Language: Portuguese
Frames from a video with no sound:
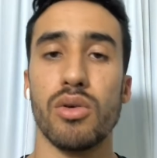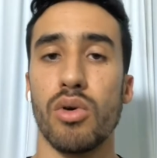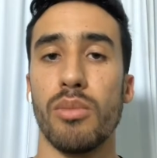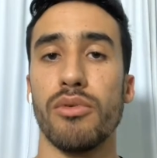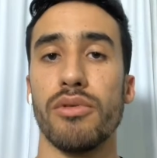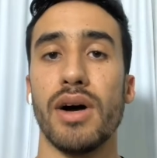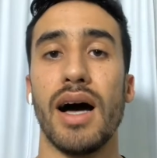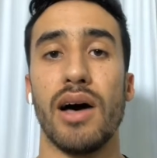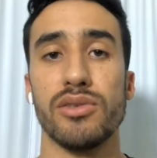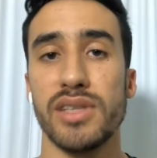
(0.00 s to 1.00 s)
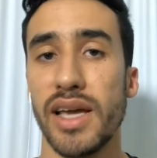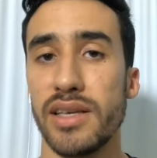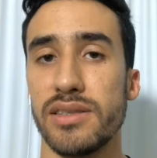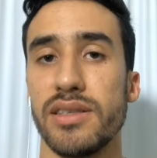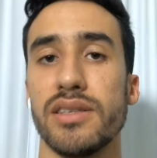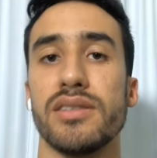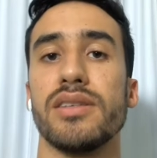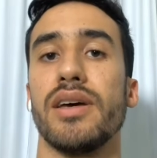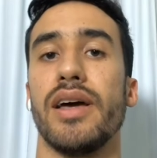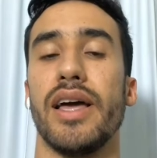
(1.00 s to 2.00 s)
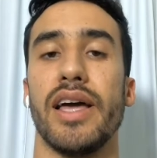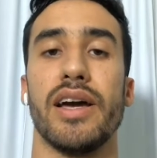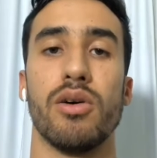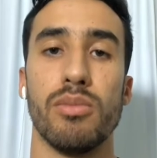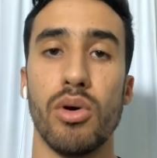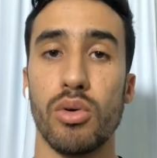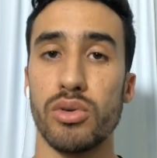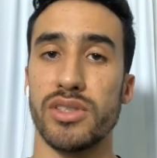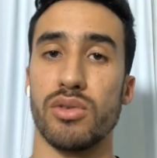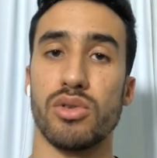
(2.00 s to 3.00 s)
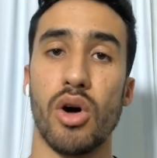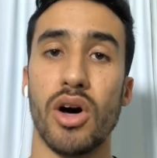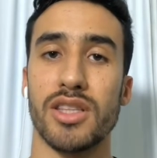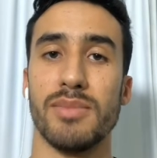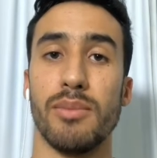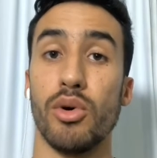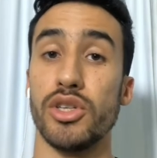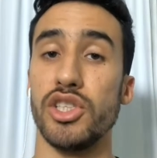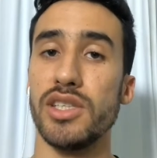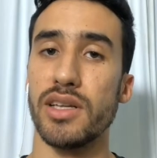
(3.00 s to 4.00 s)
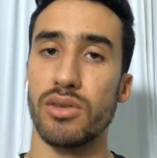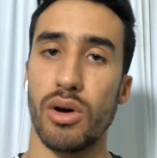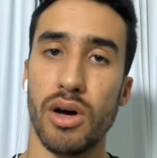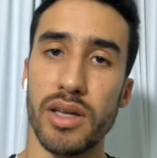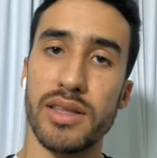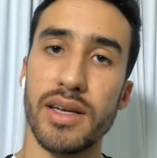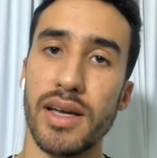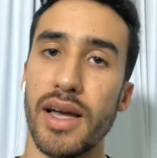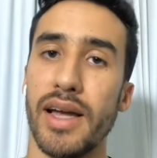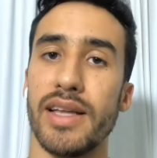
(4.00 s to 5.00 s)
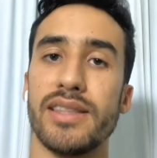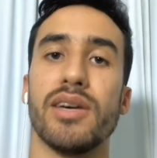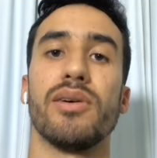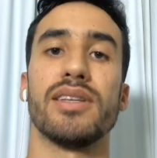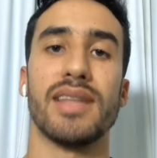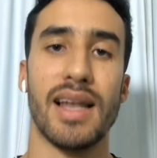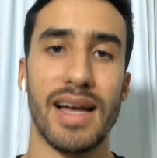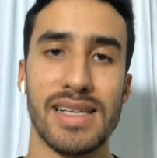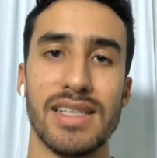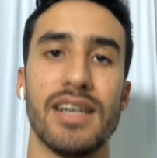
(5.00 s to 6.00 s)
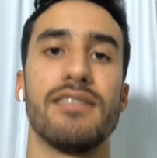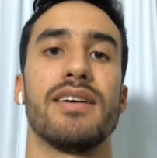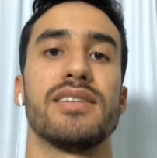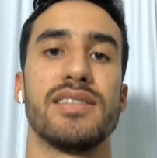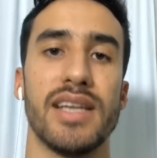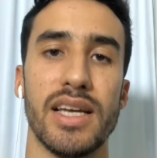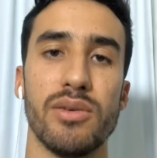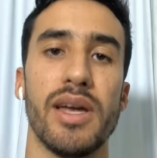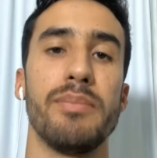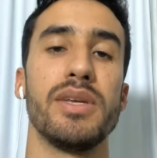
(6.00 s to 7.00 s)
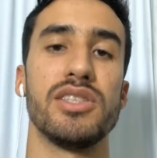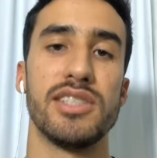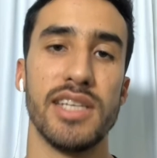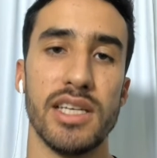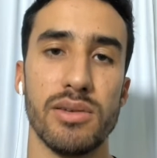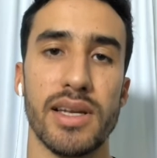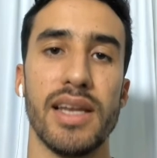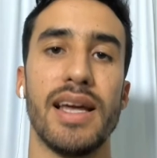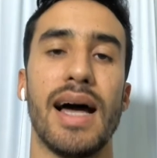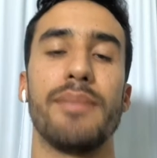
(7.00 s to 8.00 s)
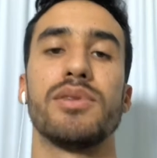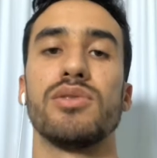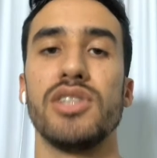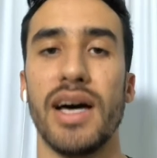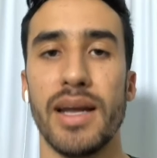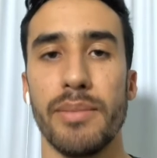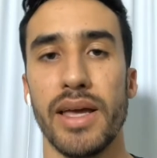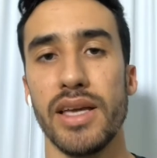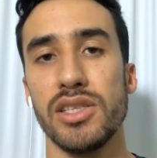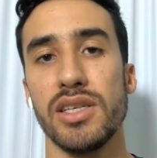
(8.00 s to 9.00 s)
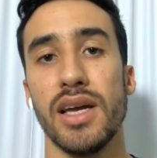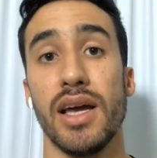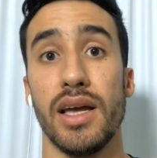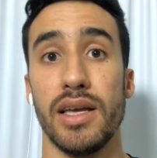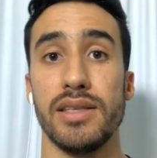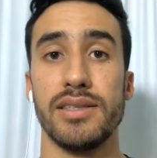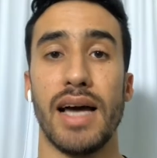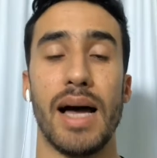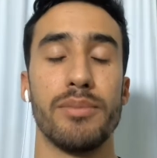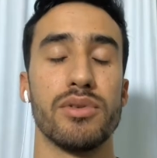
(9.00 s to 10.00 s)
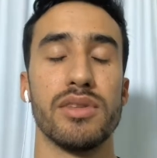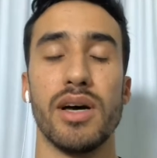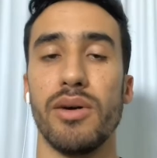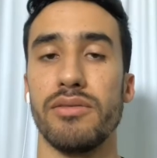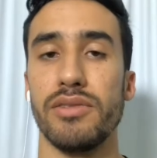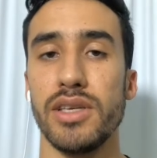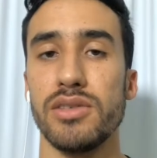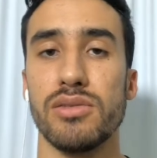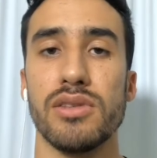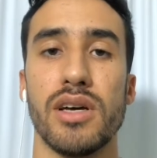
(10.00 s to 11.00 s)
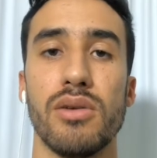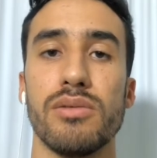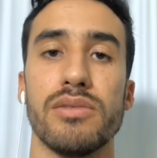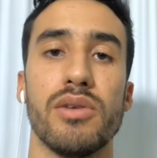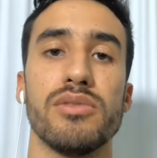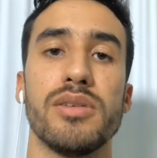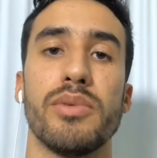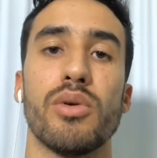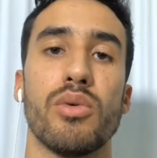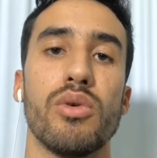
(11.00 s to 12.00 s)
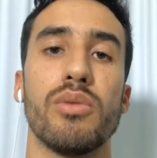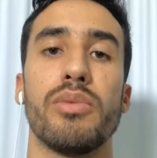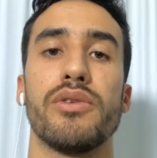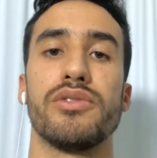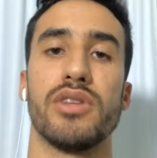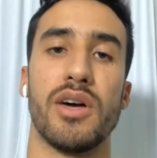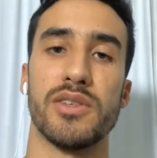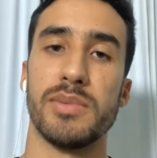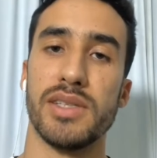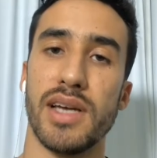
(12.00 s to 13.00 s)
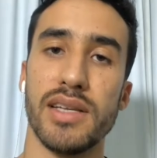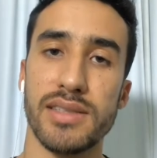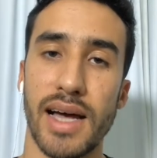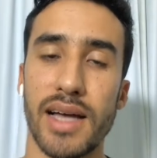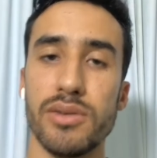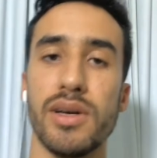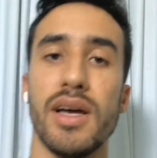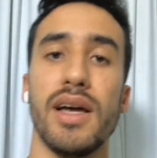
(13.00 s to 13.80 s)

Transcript: como ausências, é, uma oclusão torta, uma mordida torta. Então ele está lá fazendo, repetindo aquele hábito diariamente, esse hábito não é visto, não, não se procura um profissional especializado,